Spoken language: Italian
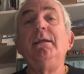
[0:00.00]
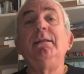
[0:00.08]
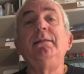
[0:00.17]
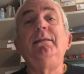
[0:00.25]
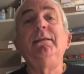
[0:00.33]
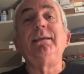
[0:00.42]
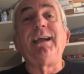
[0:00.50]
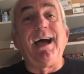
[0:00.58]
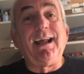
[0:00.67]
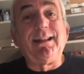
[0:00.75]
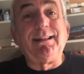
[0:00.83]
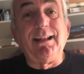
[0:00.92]
di
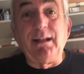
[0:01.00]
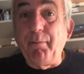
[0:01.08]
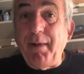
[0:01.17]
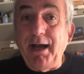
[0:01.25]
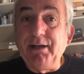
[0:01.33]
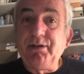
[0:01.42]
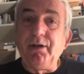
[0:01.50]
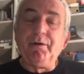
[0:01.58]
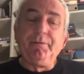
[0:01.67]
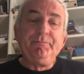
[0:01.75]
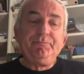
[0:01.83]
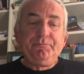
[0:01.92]
carta da macero.
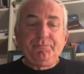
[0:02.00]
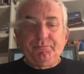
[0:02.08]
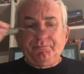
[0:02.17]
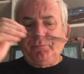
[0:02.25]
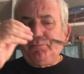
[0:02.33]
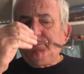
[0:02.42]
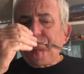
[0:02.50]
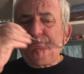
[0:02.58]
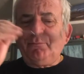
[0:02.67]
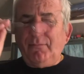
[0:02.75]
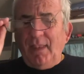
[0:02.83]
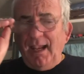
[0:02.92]

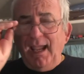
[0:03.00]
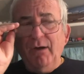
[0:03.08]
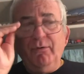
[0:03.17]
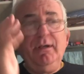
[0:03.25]
È un